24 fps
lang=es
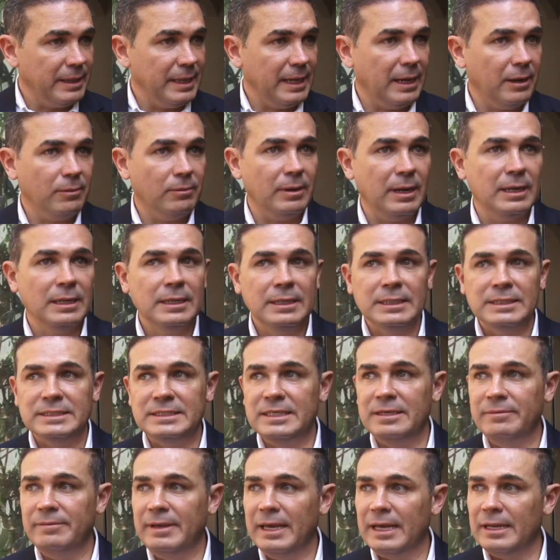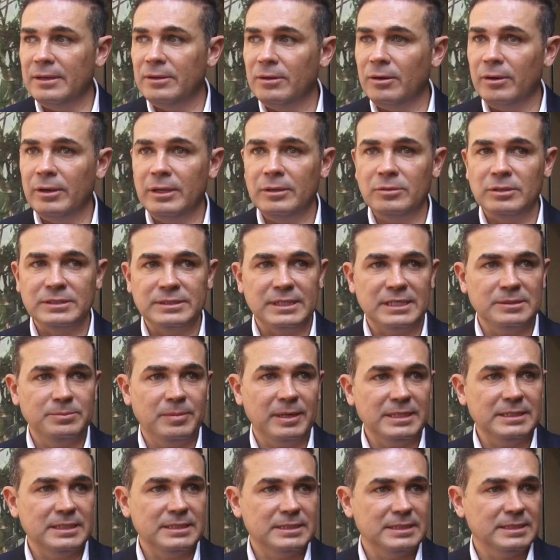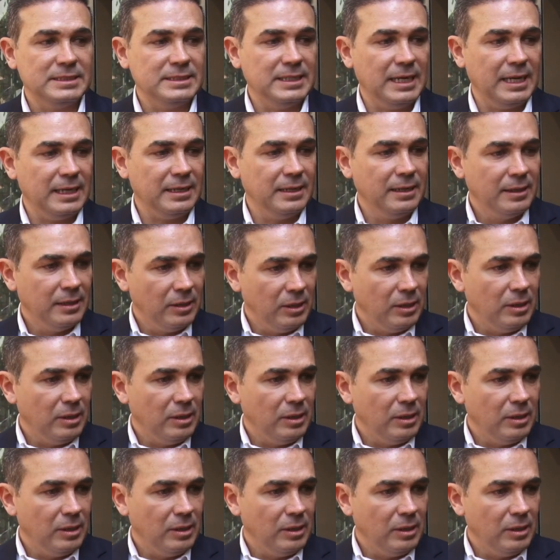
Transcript: de agua, si bien hoy nuestras presas están